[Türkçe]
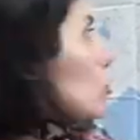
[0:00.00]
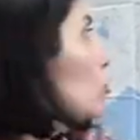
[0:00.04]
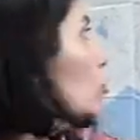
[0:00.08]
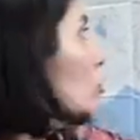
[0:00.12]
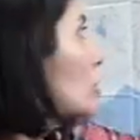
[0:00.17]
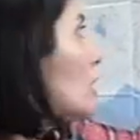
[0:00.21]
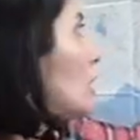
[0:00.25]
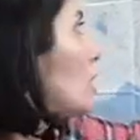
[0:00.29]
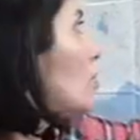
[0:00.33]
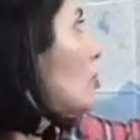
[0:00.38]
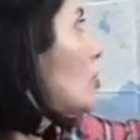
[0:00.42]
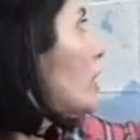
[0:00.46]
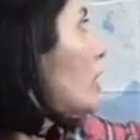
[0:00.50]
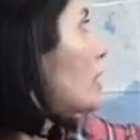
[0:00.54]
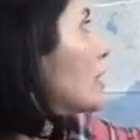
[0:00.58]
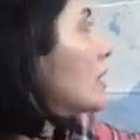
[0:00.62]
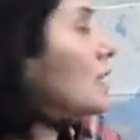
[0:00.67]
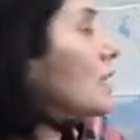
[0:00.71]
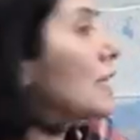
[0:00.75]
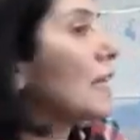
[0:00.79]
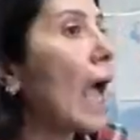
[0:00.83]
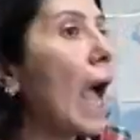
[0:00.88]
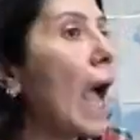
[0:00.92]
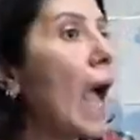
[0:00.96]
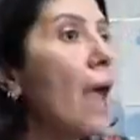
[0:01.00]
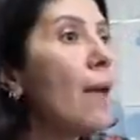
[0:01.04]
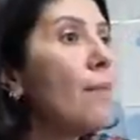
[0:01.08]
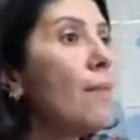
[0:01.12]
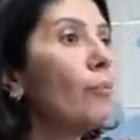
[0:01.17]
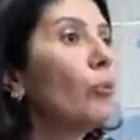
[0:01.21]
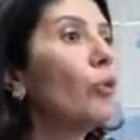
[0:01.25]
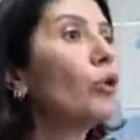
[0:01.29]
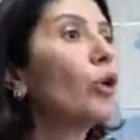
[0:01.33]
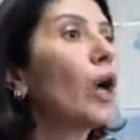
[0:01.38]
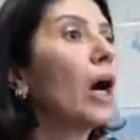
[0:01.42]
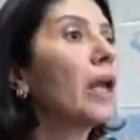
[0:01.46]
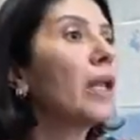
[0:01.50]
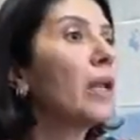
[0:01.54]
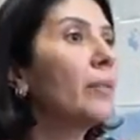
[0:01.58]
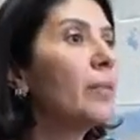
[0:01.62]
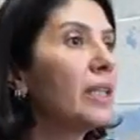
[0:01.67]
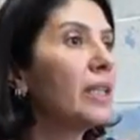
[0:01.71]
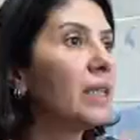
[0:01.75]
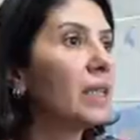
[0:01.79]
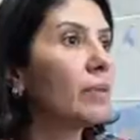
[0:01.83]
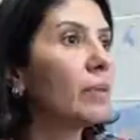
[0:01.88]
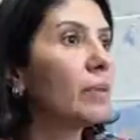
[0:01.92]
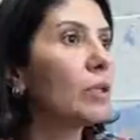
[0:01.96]
Türkiye içerisindeki en büyük ana
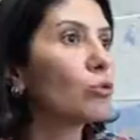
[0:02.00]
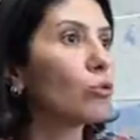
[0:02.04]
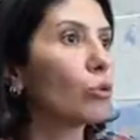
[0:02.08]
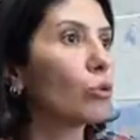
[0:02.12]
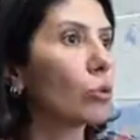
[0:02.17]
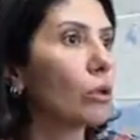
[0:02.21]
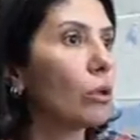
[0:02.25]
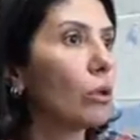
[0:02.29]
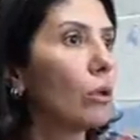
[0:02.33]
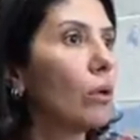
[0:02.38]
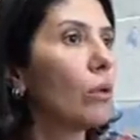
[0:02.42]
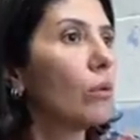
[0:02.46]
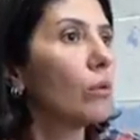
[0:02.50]
bindirme zonu.